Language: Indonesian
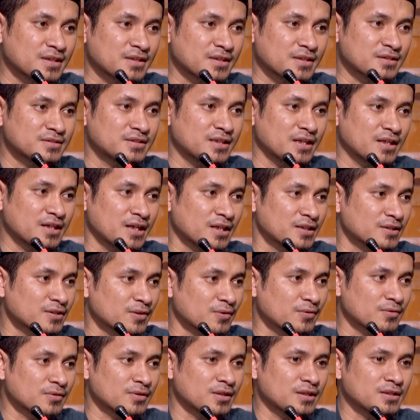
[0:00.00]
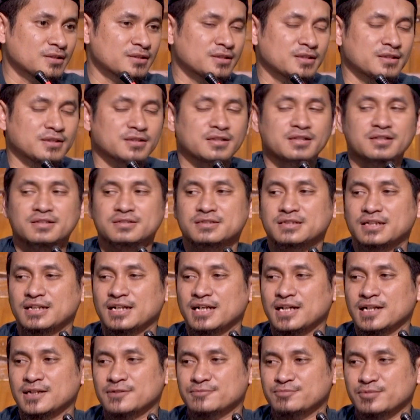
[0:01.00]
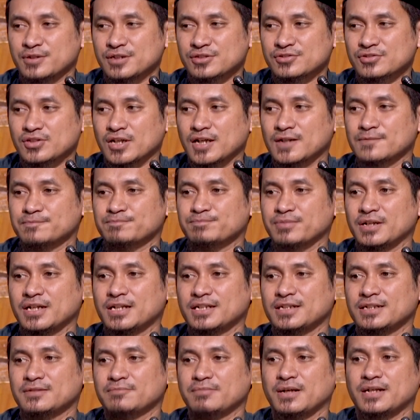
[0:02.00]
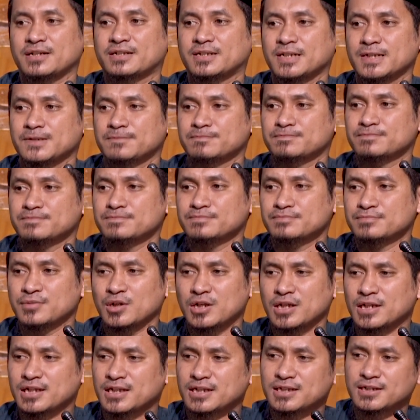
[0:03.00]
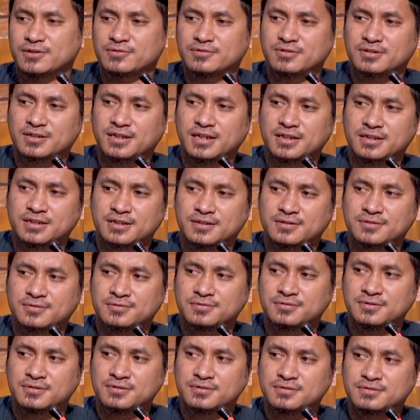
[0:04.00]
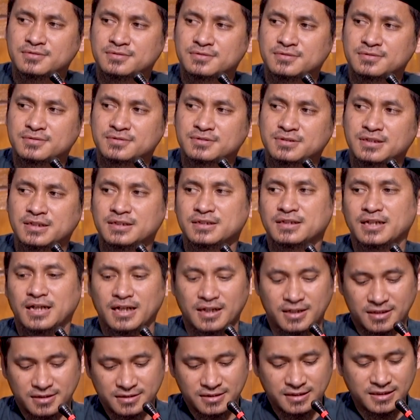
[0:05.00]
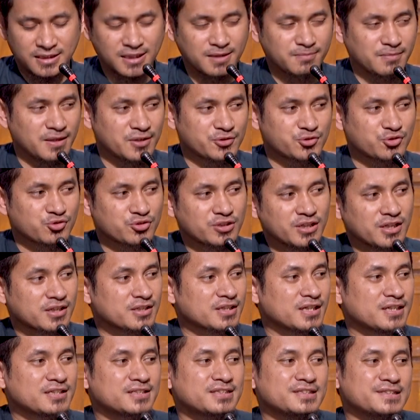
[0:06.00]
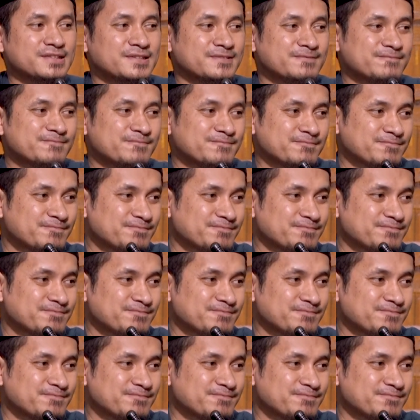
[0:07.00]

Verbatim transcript: Kerja kantoran, kayak kerja apa, sampai maghrib. Boleh nggak diundur kayak gitu? Tidak, tidak masuk yang tadi.